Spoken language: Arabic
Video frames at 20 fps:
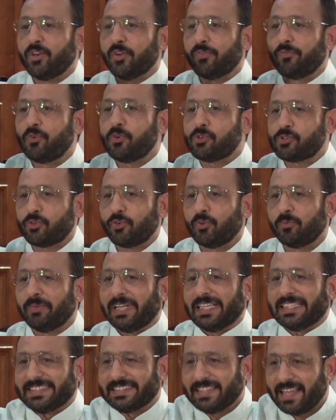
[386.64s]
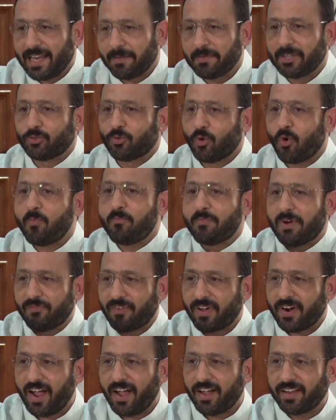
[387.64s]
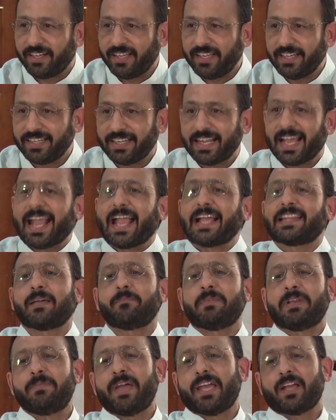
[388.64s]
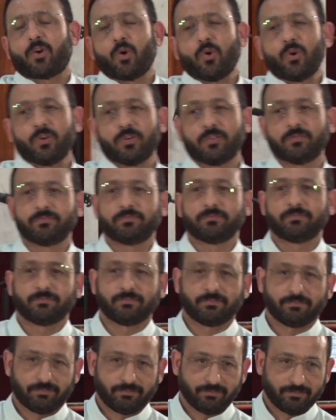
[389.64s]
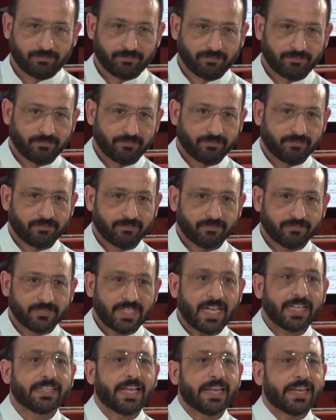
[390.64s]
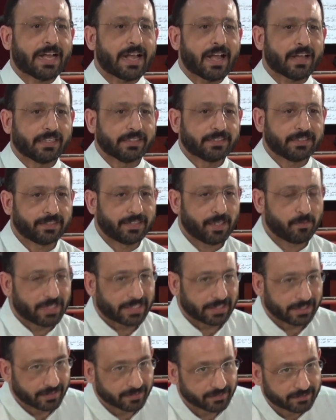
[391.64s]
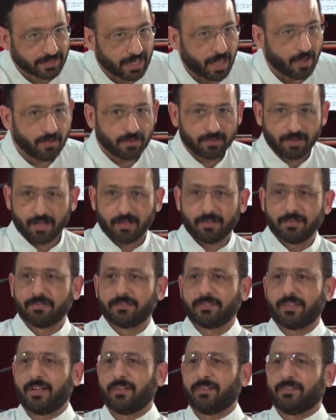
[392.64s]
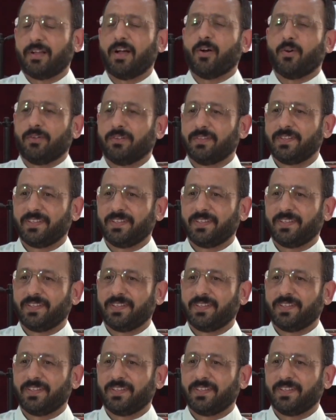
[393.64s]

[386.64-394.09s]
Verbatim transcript: ان فلوسهم اتسلبت وهم فرحانين كتب الباقي كله حد قال لك على القصه دي قبل كده اهو اهو اهو